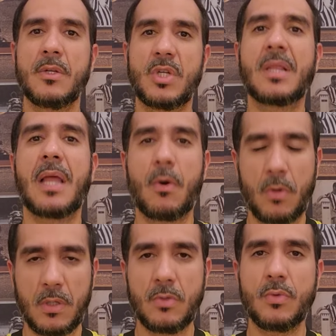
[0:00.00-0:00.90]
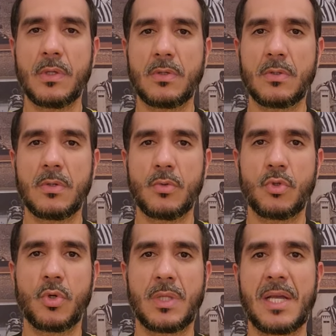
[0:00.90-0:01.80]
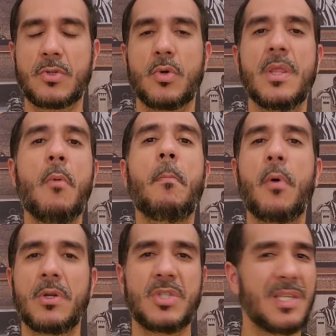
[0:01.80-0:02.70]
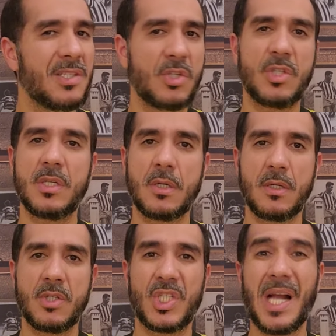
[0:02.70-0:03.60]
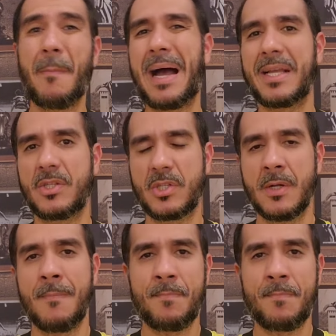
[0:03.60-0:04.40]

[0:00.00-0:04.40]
Já está rolando isso e o John Textor não pode desistir jamais